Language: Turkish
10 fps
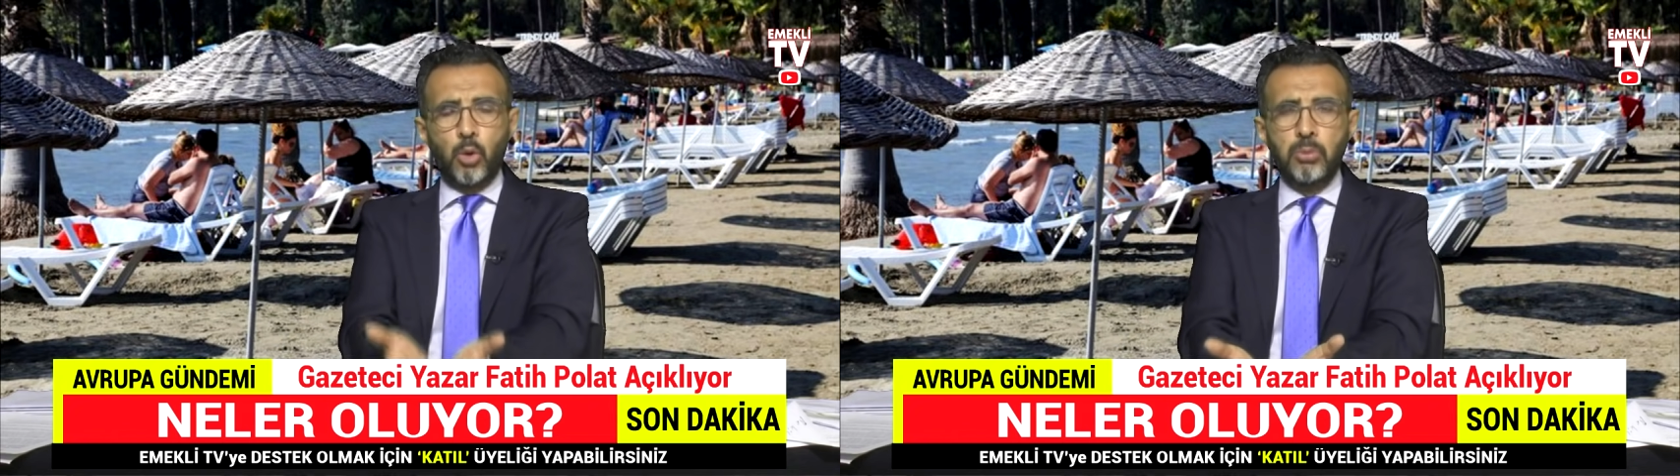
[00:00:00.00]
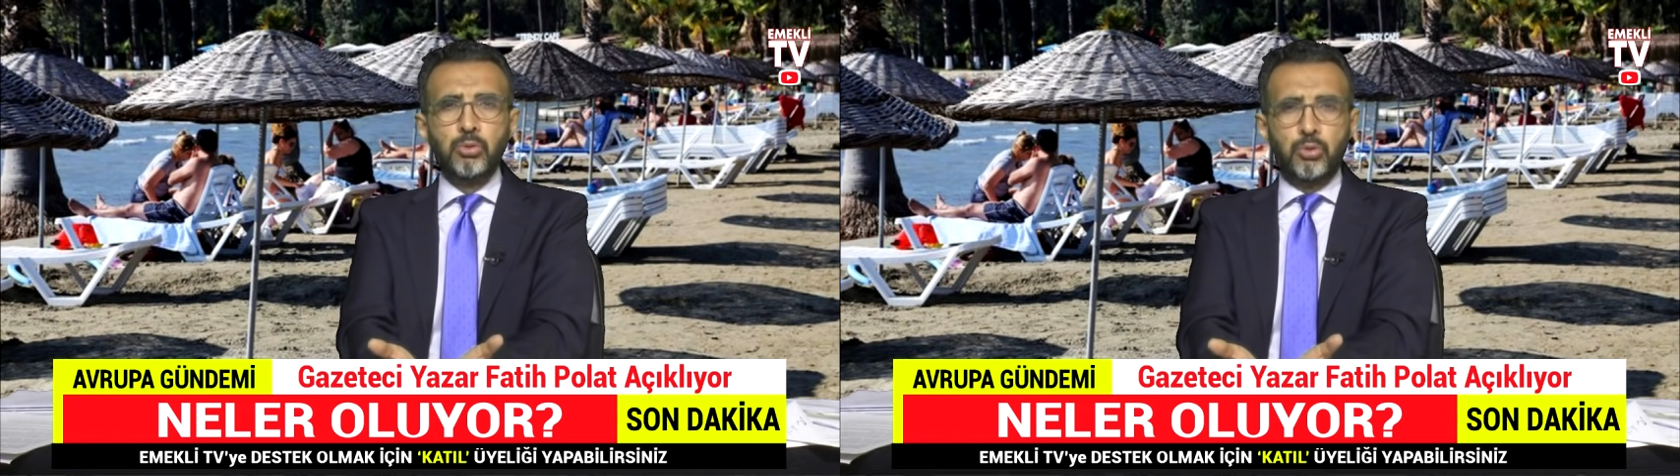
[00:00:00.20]

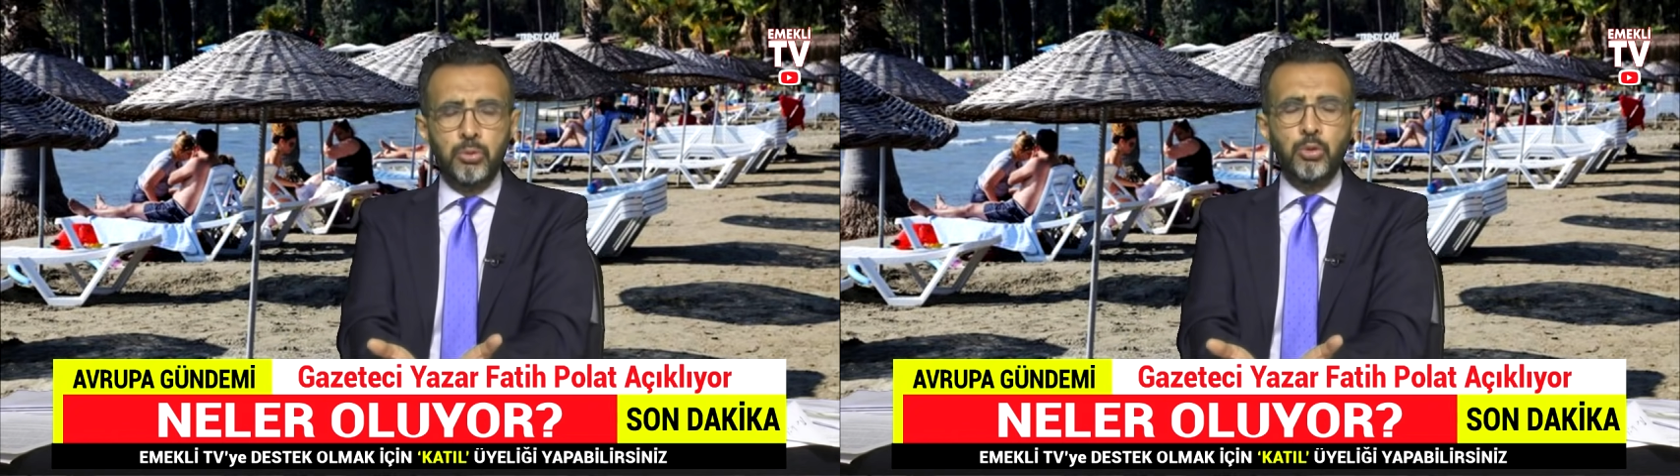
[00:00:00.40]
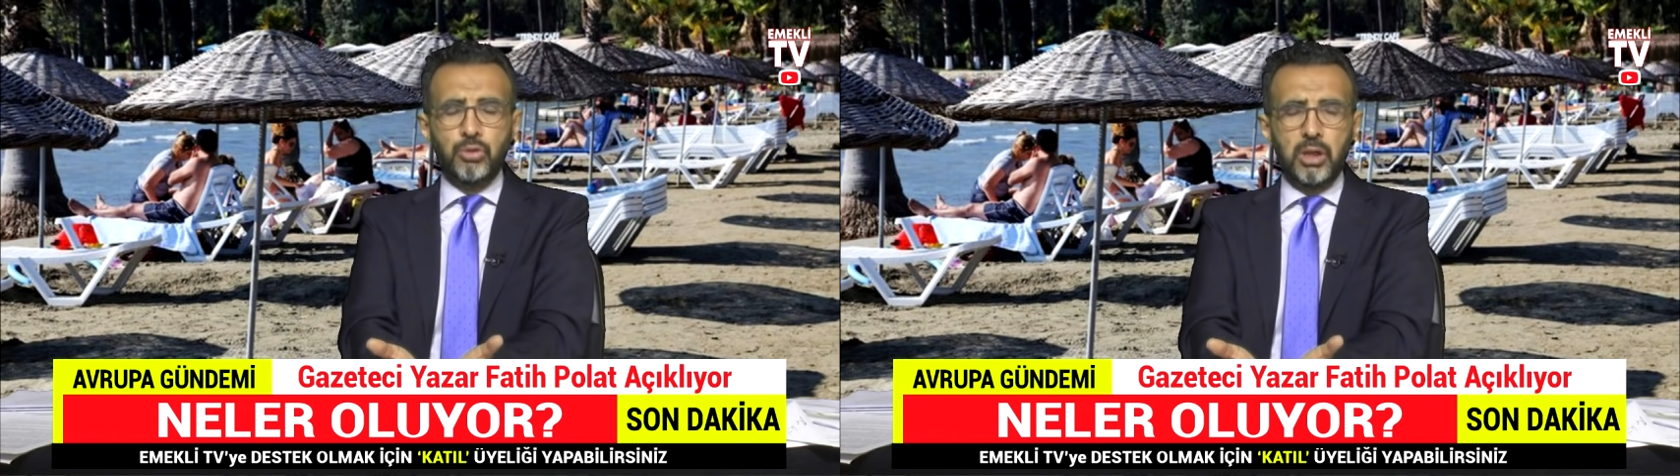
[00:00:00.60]
Kumun,
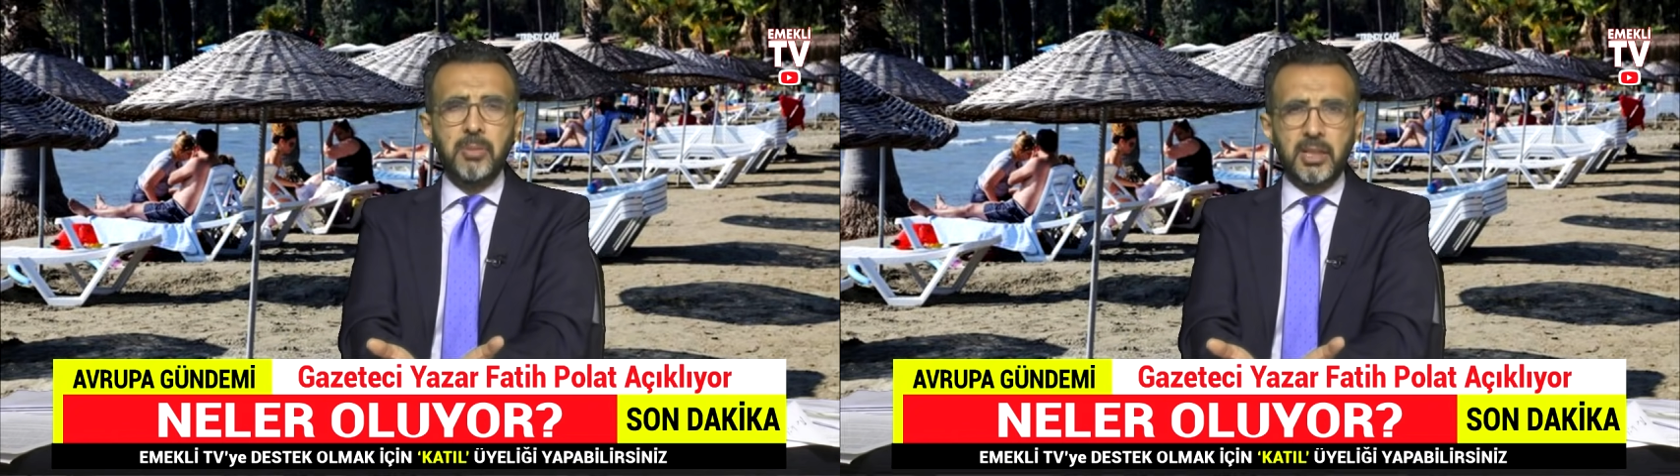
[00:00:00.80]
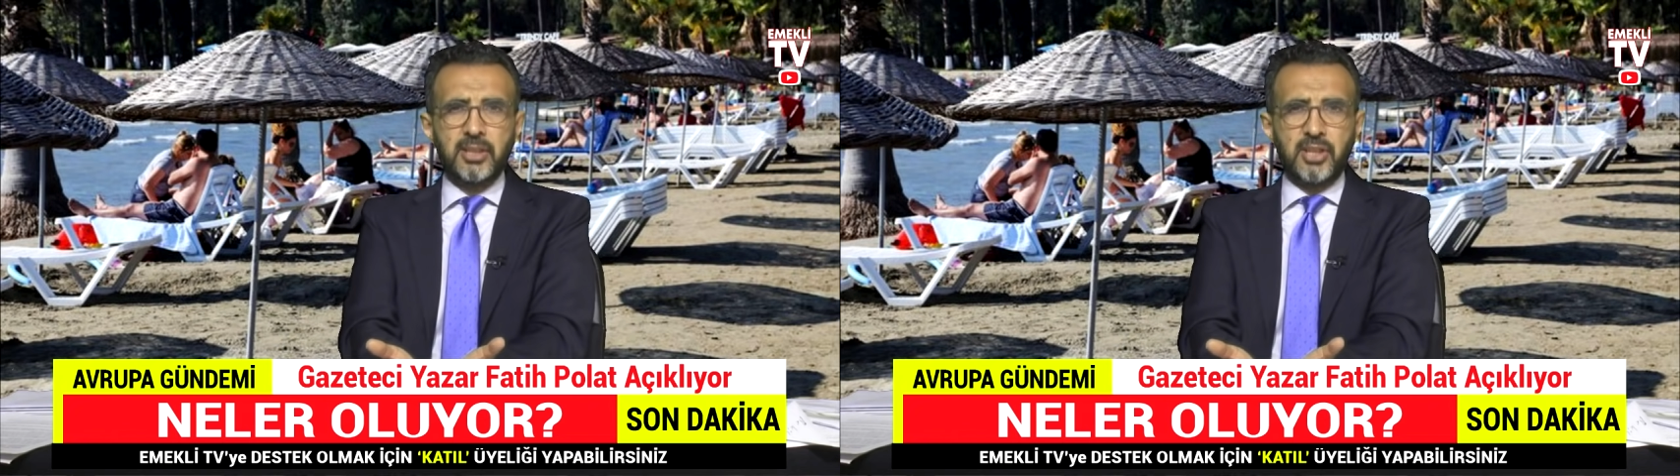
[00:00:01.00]
kumun üstüne
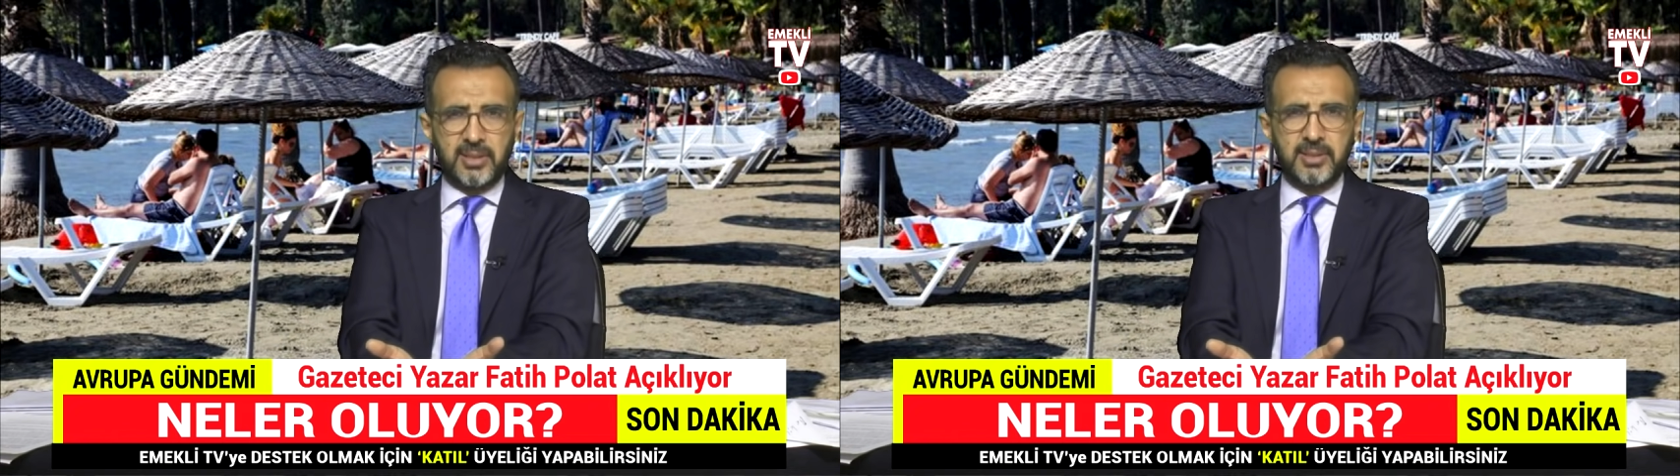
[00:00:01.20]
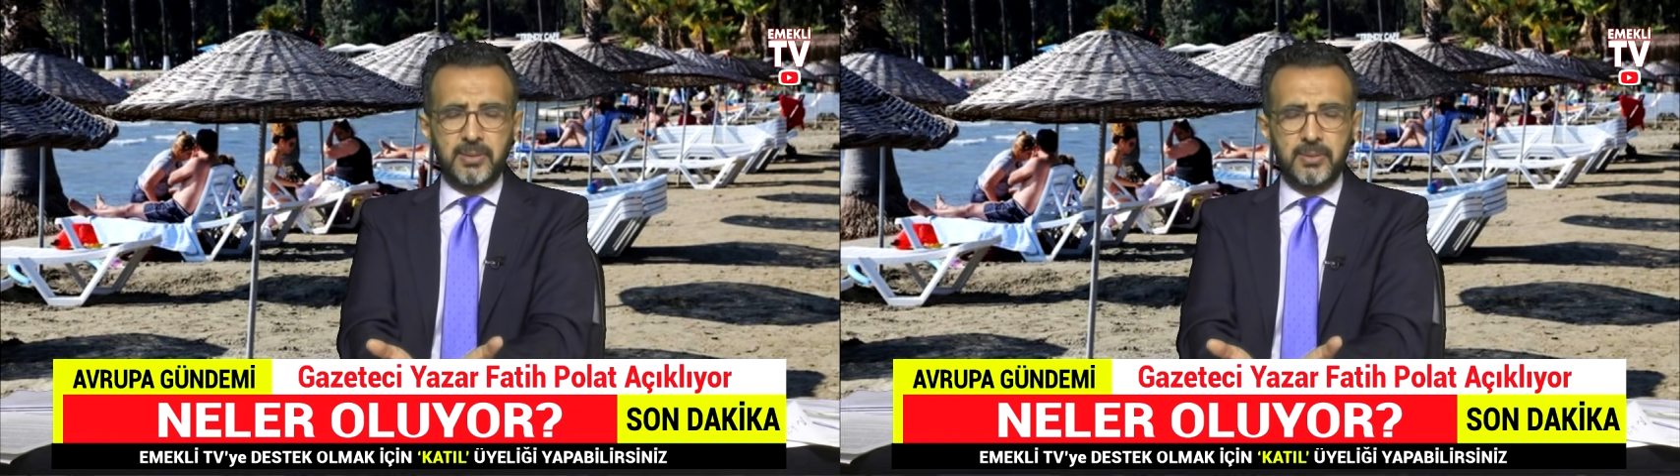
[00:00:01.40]
mi
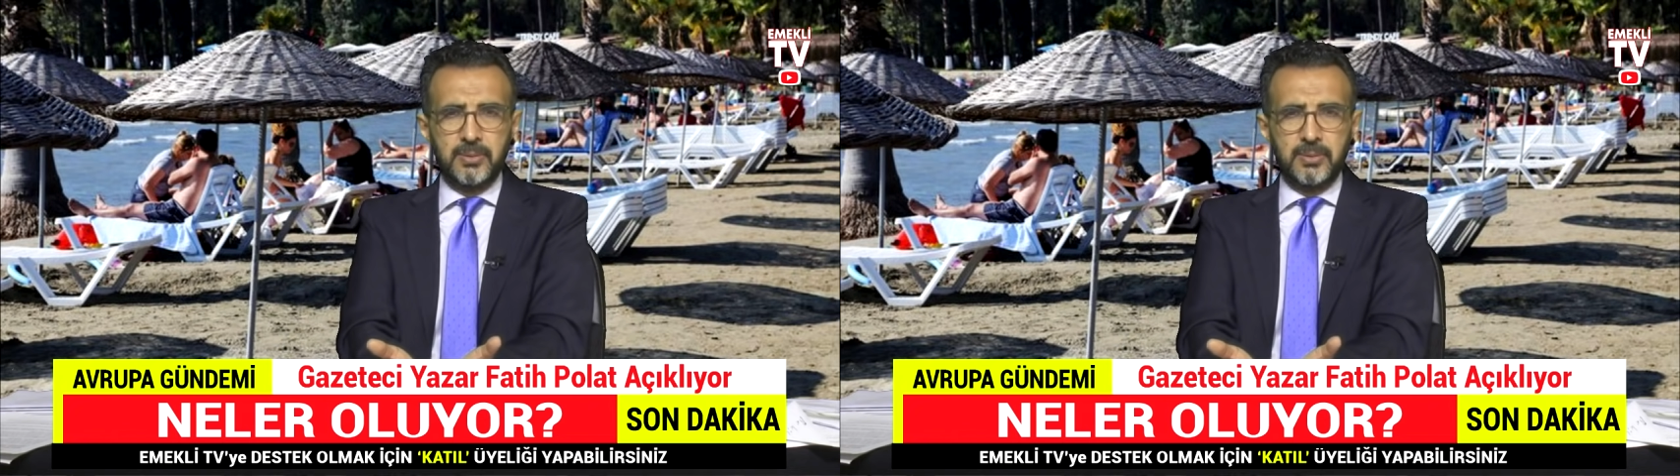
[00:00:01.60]
yatacaksın?